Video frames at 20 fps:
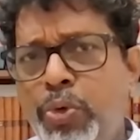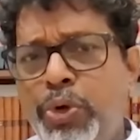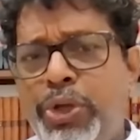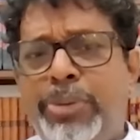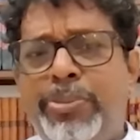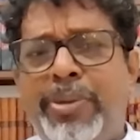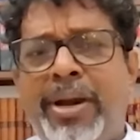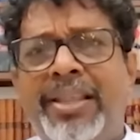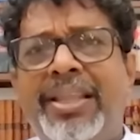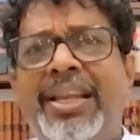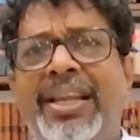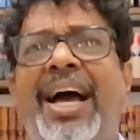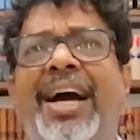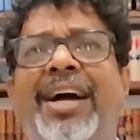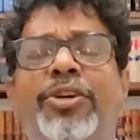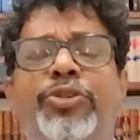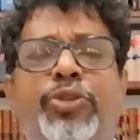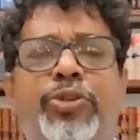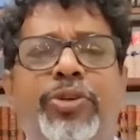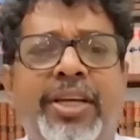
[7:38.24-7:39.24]
முக்கியமானது
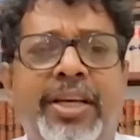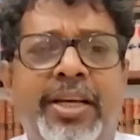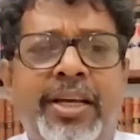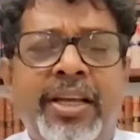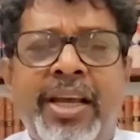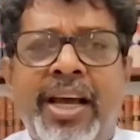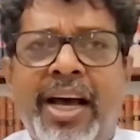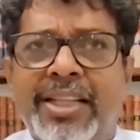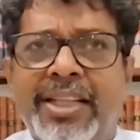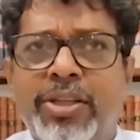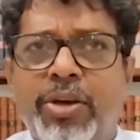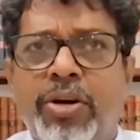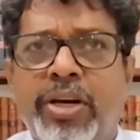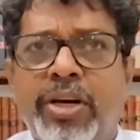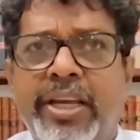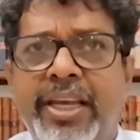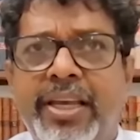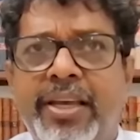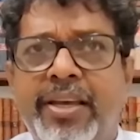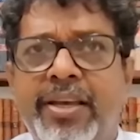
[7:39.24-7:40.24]
நாங்கள் சொன்ன அந்த
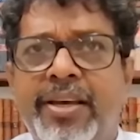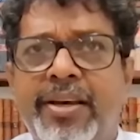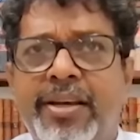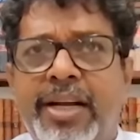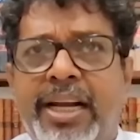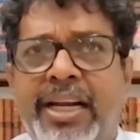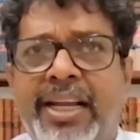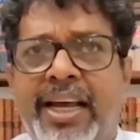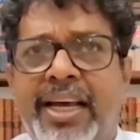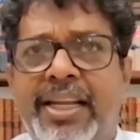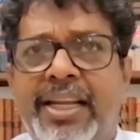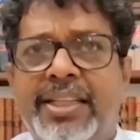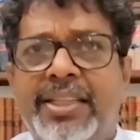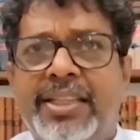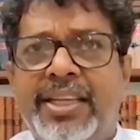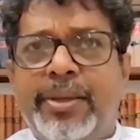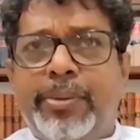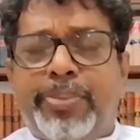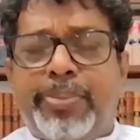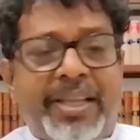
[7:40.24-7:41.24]

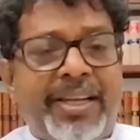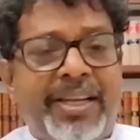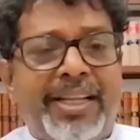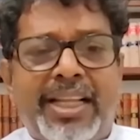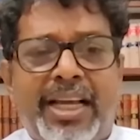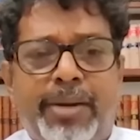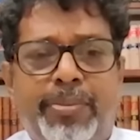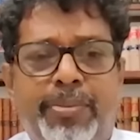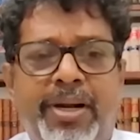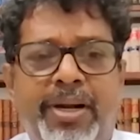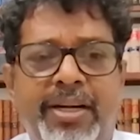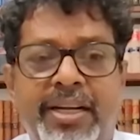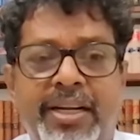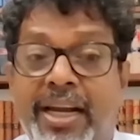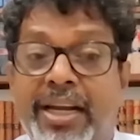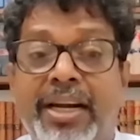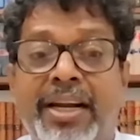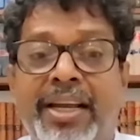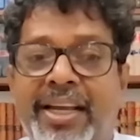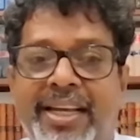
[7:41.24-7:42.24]
ரெண்டாயிரத்தி பதினைந்தாம் ஆண்டு
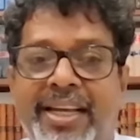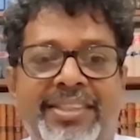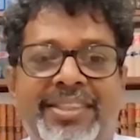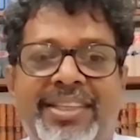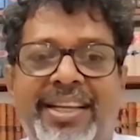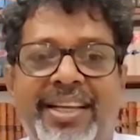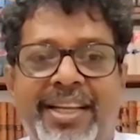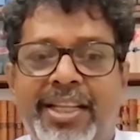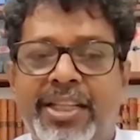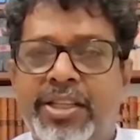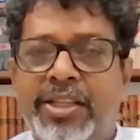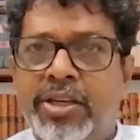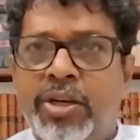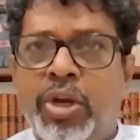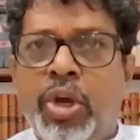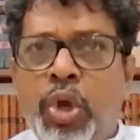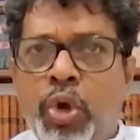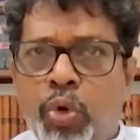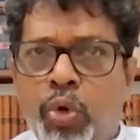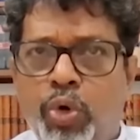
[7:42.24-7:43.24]
நல்லிணக்க அரசிலே இருந்து
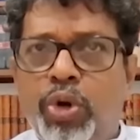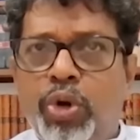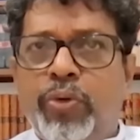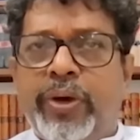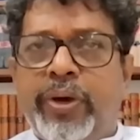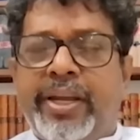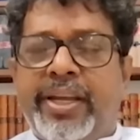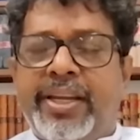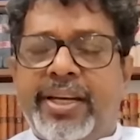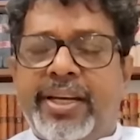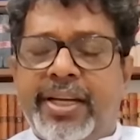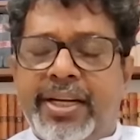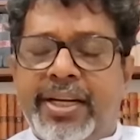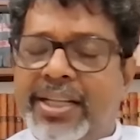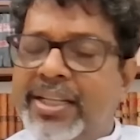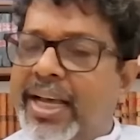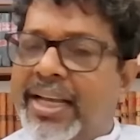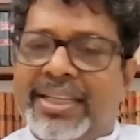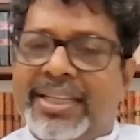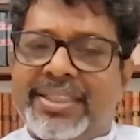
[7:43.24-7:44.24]
கொண்டு வர
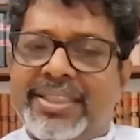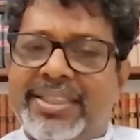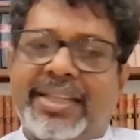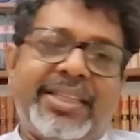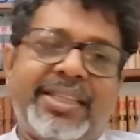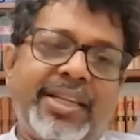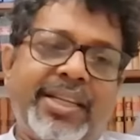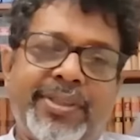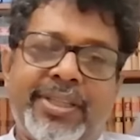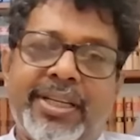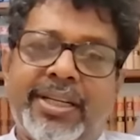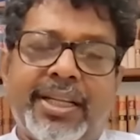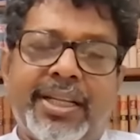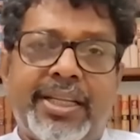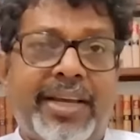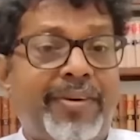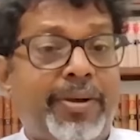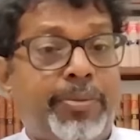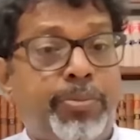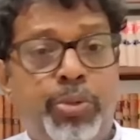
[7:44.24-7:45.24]
இருக்கின்ற அந்த அரசியல் தீர்வு
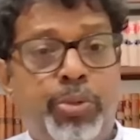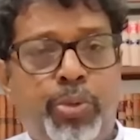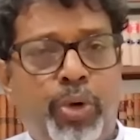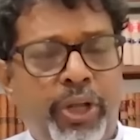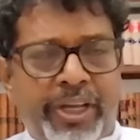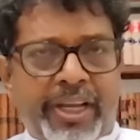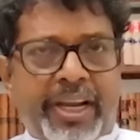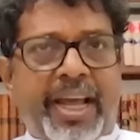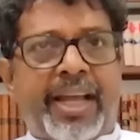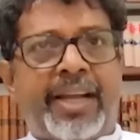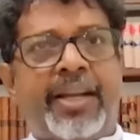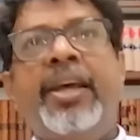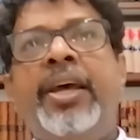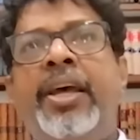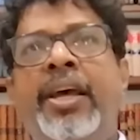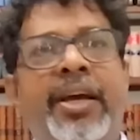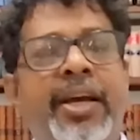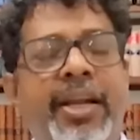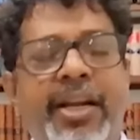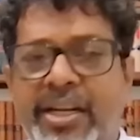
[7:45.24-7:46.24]
திட்டத்தை அவர் முன்மொழிகிறார்
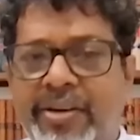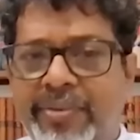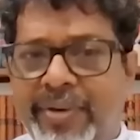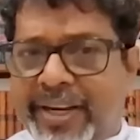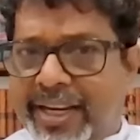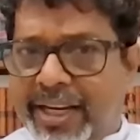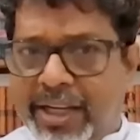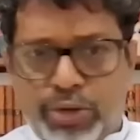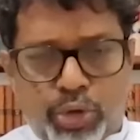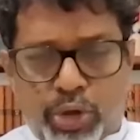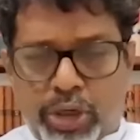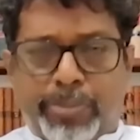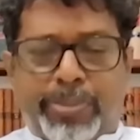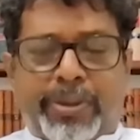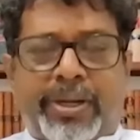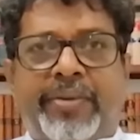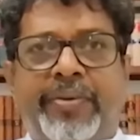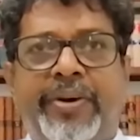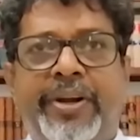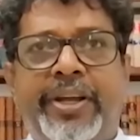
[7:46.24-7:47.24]
என்ற வகையிலே
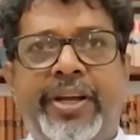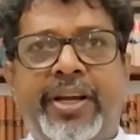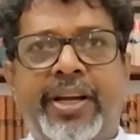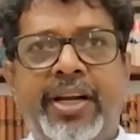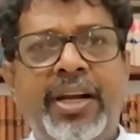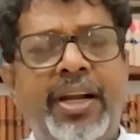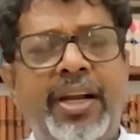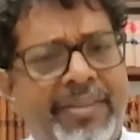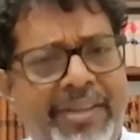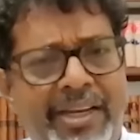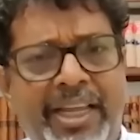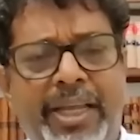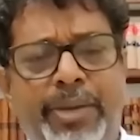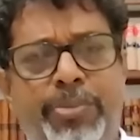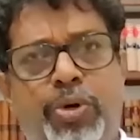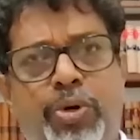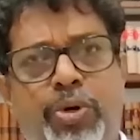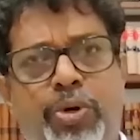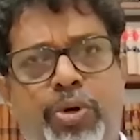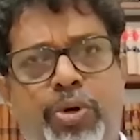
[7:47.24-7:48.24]
சொல்லப்பட்ட விடயங்கள்
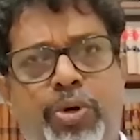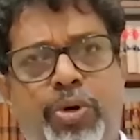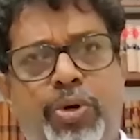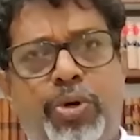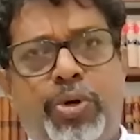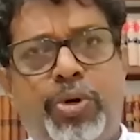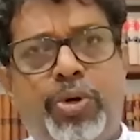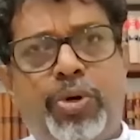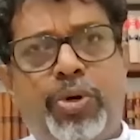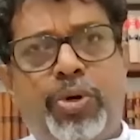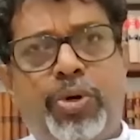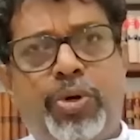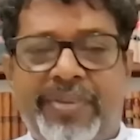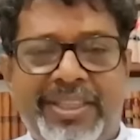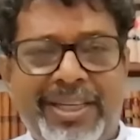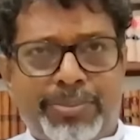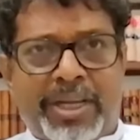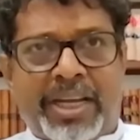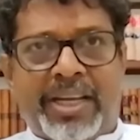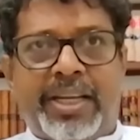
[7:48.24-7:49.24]
அதிலேயும் ஒரு மிக ஆழமான
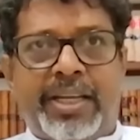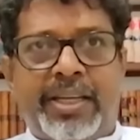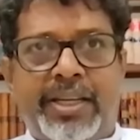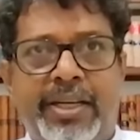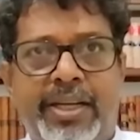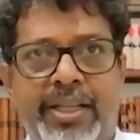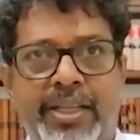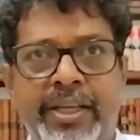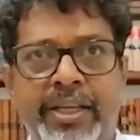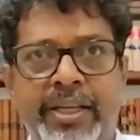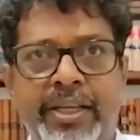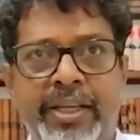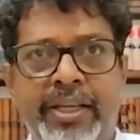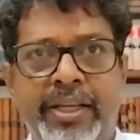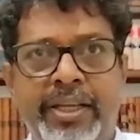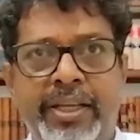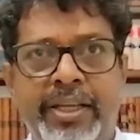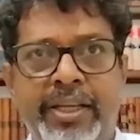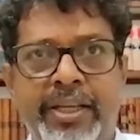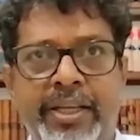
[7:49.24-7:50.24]
விடயம் தங்கி இருக்கிறது
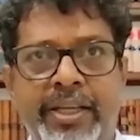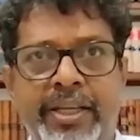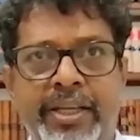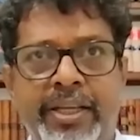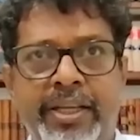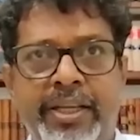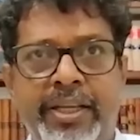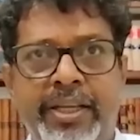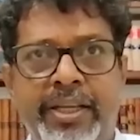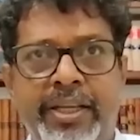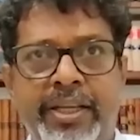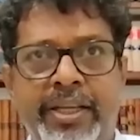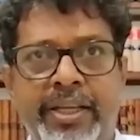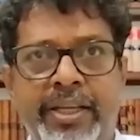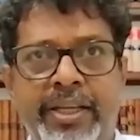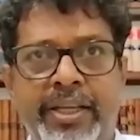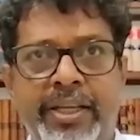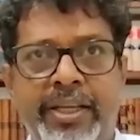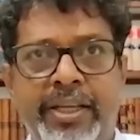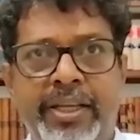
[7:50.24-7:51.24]
உங்களுக்கு தெரியும் அந்த
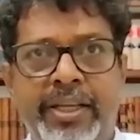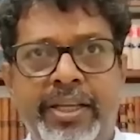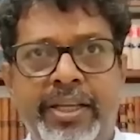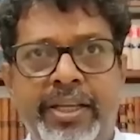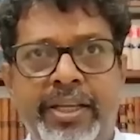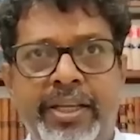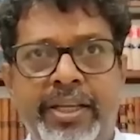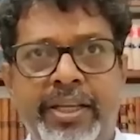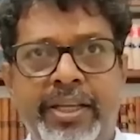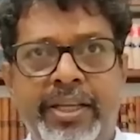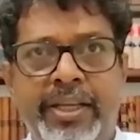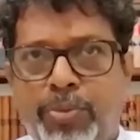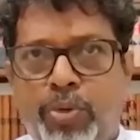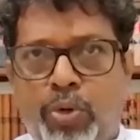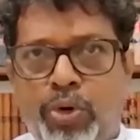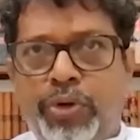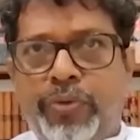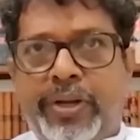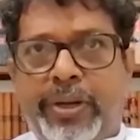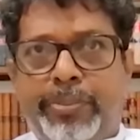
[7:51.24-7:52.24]
அரசியல் தீர்வு திட்டம்
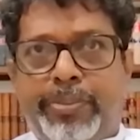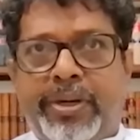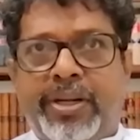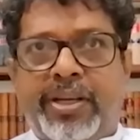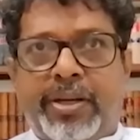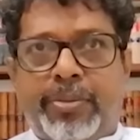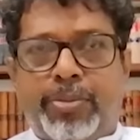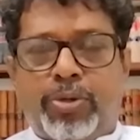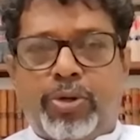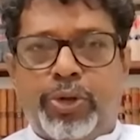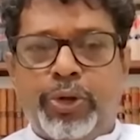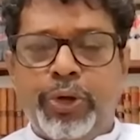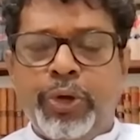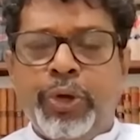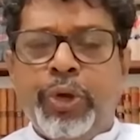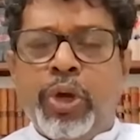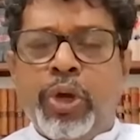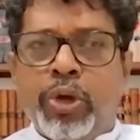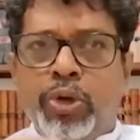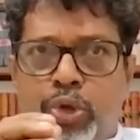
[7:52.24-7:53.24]
கொண்டு வரப்படுகிற பொழுது
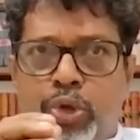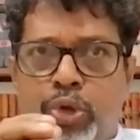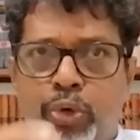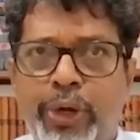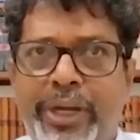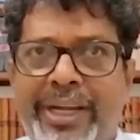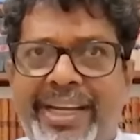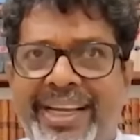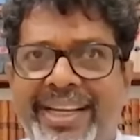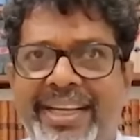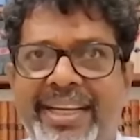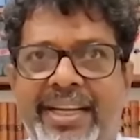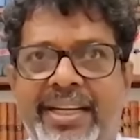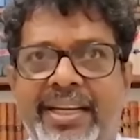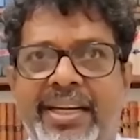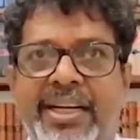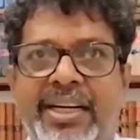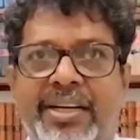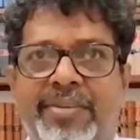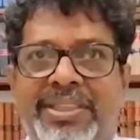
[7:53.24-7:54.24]
யூனிட்டரி
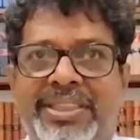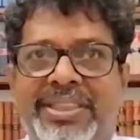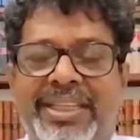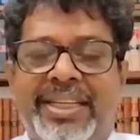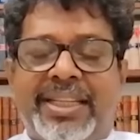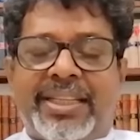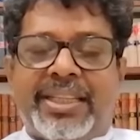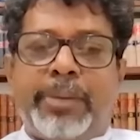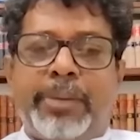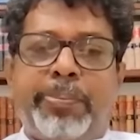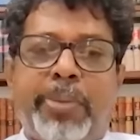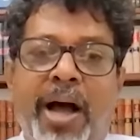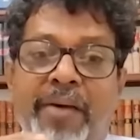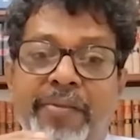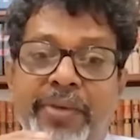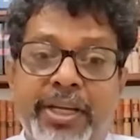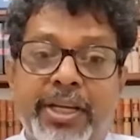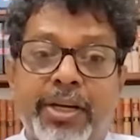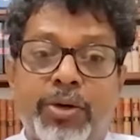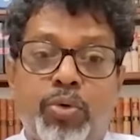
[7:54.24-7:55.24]
என்கின்ற வசனத்தை
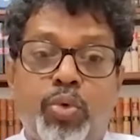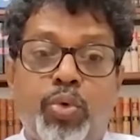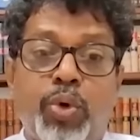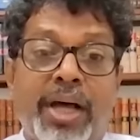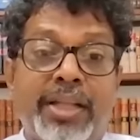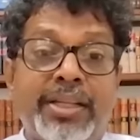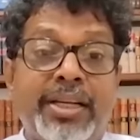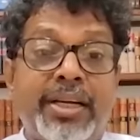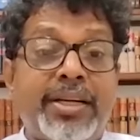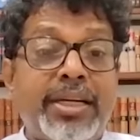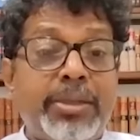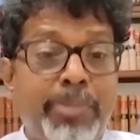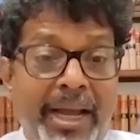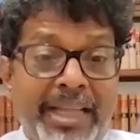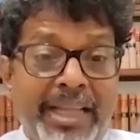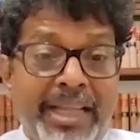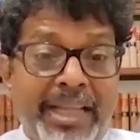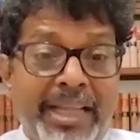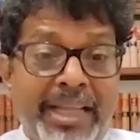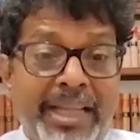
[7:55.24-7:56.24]
பாவிக்க கூடாது என்று
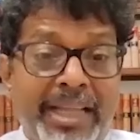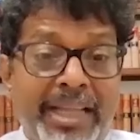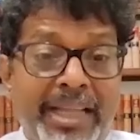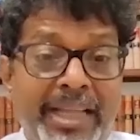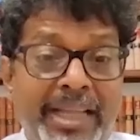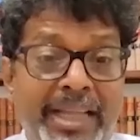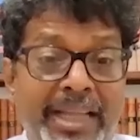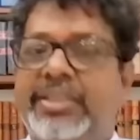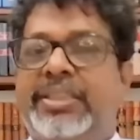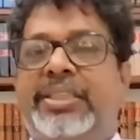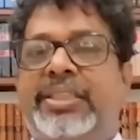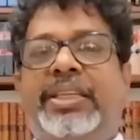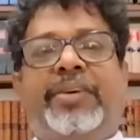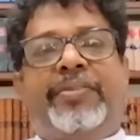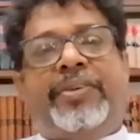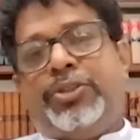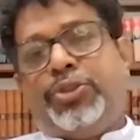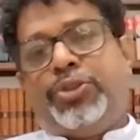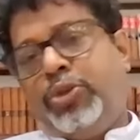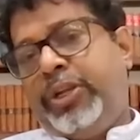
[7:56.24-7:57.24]
மைத்திரிபால சிறிசேன்
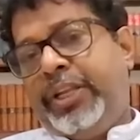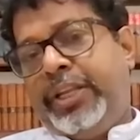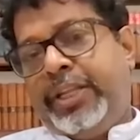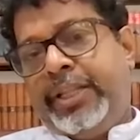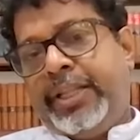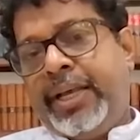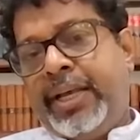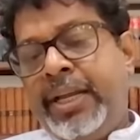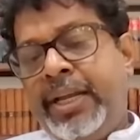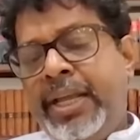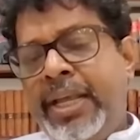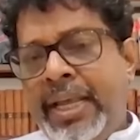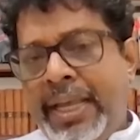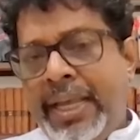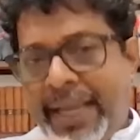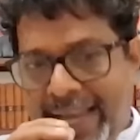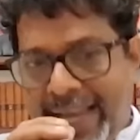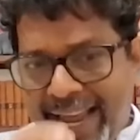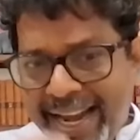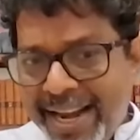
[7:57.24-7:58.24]
அவர்கள் சொல்லிவிட்டார்
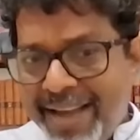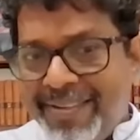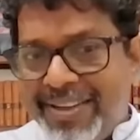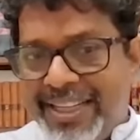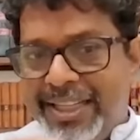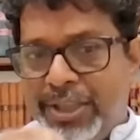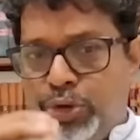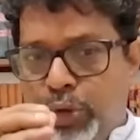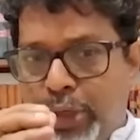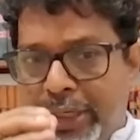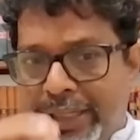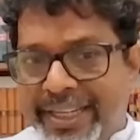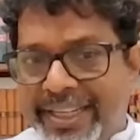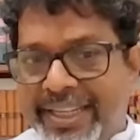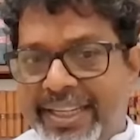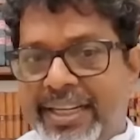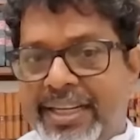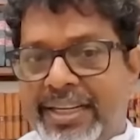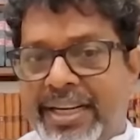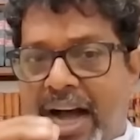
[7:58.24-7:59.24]
ஏன் அவர் இந்த
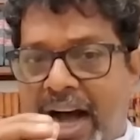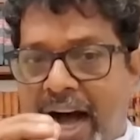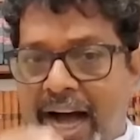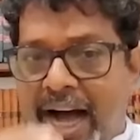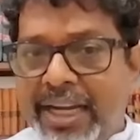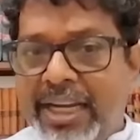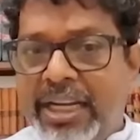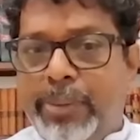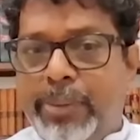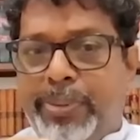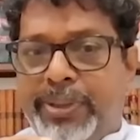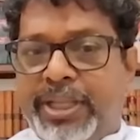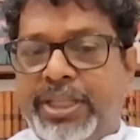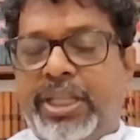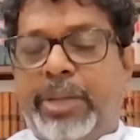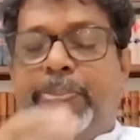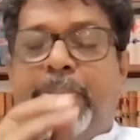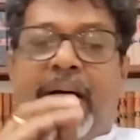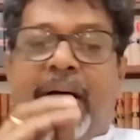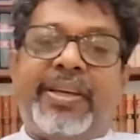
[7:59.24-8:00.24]
யூனிட்டரி என்ற ஆங்கில பதத்தை